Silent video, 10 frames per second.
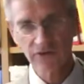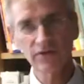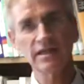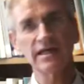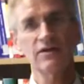von
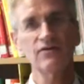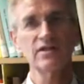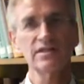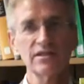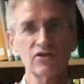
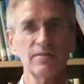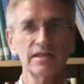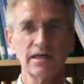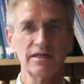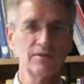
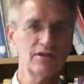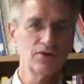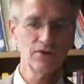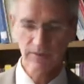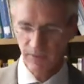141,3
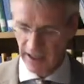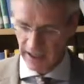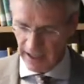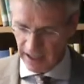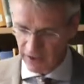Millionen
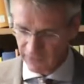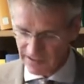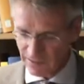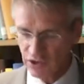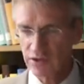auf
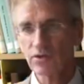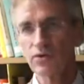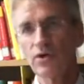inzwischen